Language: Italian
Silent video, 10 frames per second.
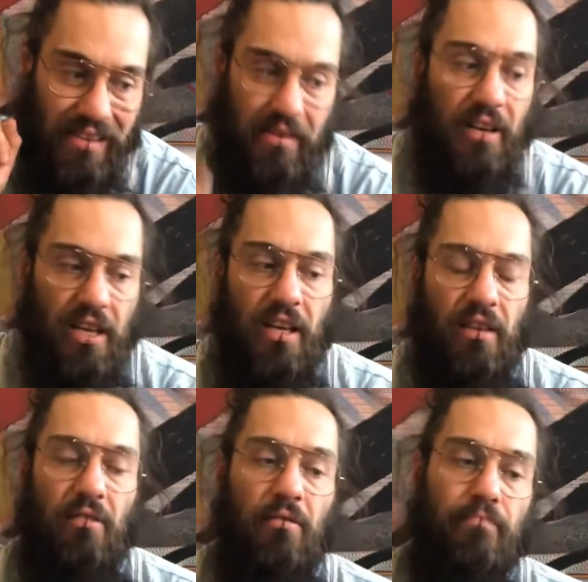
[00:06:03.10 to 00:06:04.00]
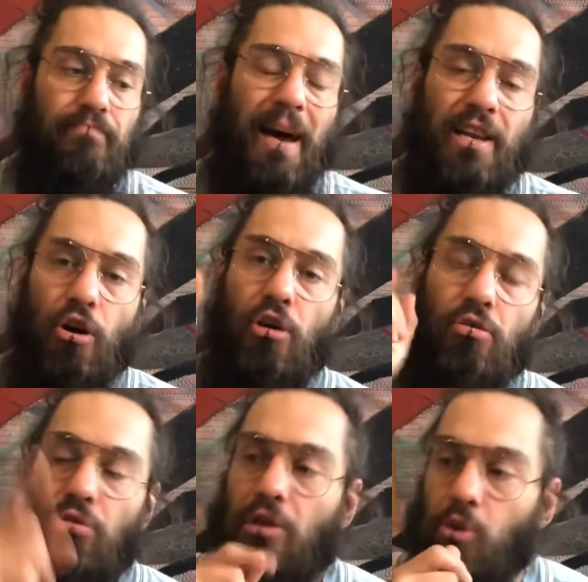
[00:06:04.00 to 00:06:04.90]
Sani, ma
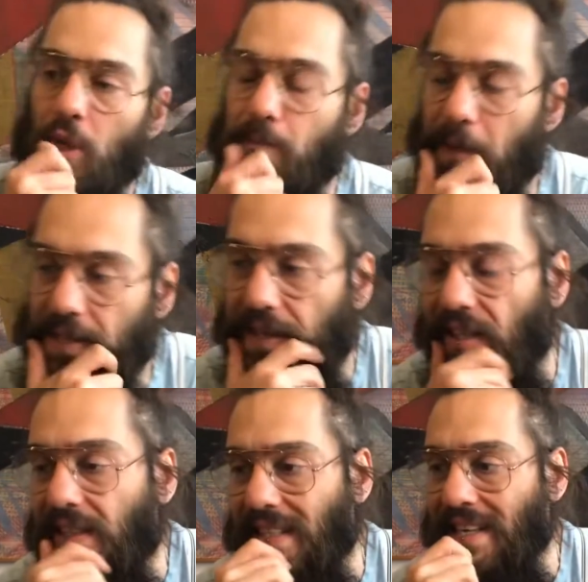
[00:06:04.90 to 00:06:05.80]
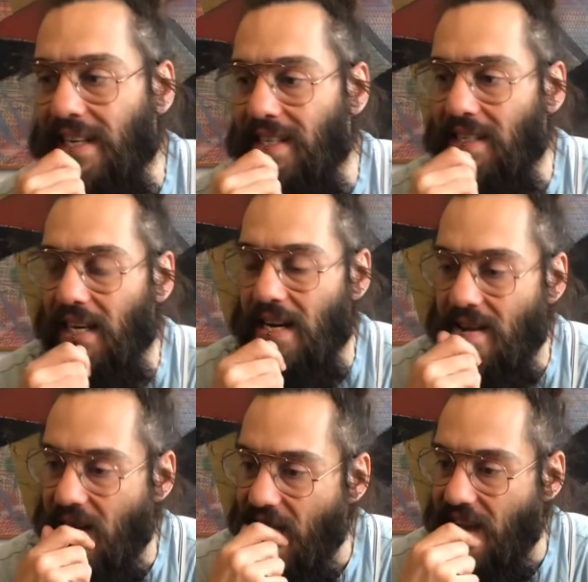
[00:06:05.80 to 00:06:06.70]
ricordo le sue spazzate di testa.
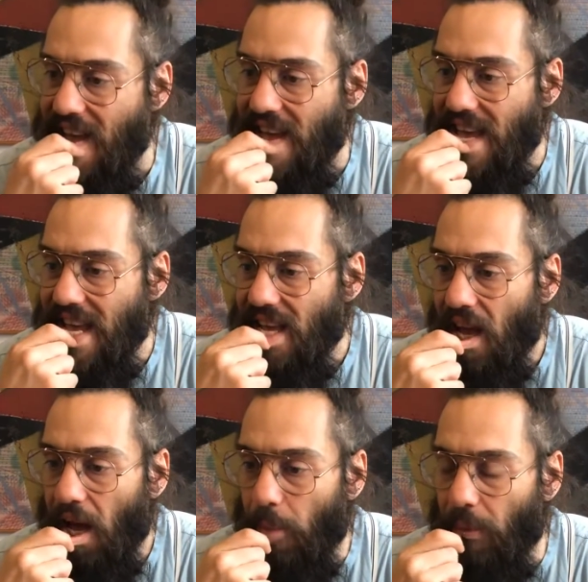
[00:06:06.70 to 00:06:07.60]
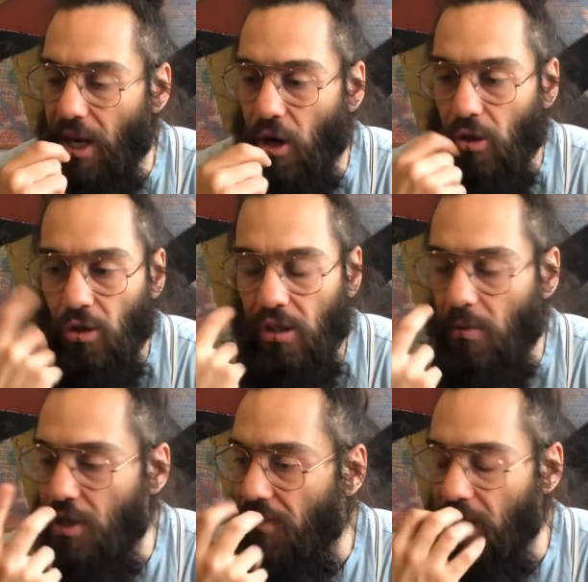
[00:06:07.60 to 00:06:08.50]
E mi ricordo il
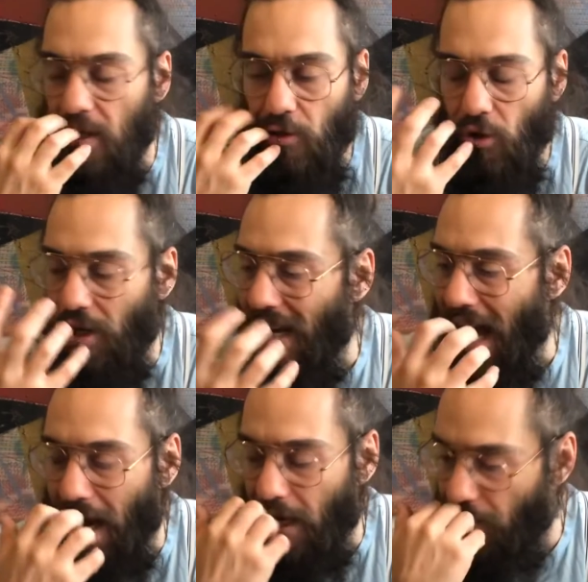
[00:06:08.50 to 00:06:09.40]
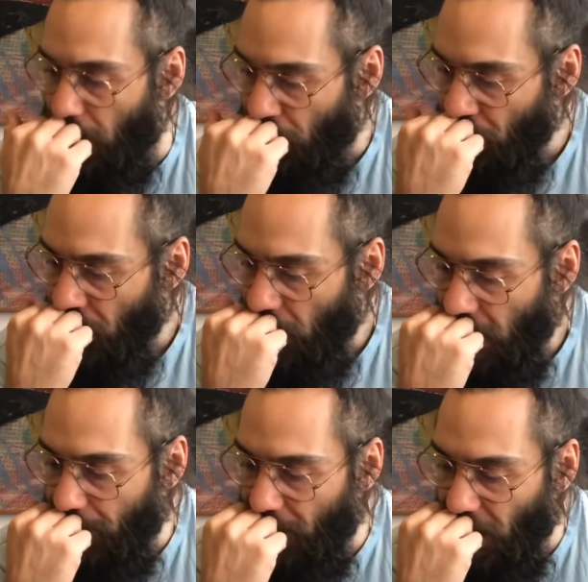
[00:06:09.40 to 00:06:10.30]
triplice fischio, le lacrime.
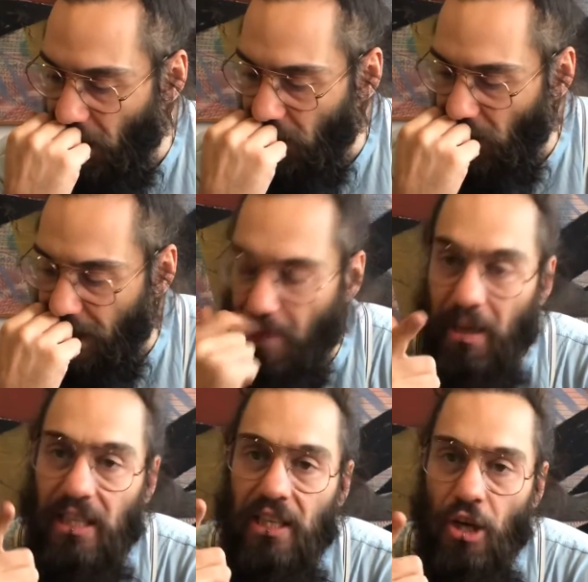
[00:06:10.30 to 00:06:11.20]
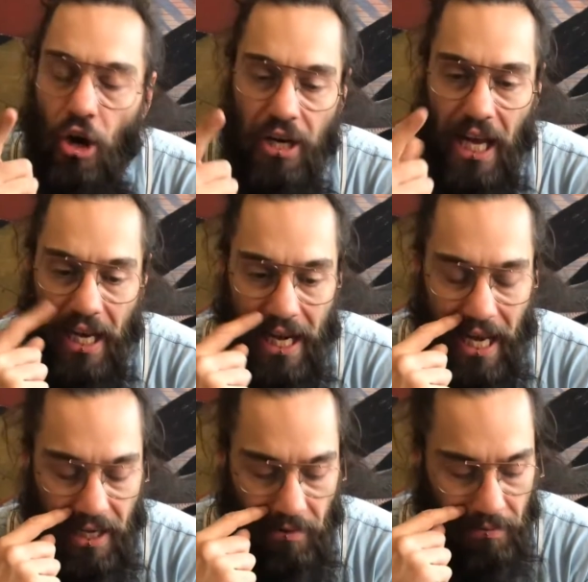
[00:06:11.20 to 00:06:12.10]
E mi ricordo la chiamata di nonna che
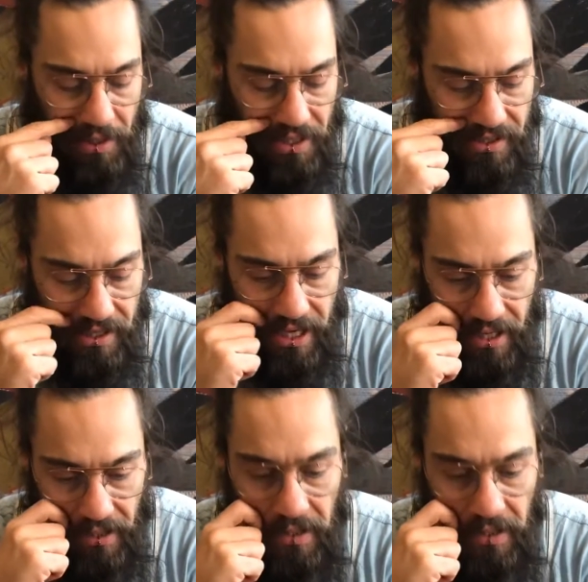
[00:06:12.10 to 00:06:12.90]
lacrime mi disse: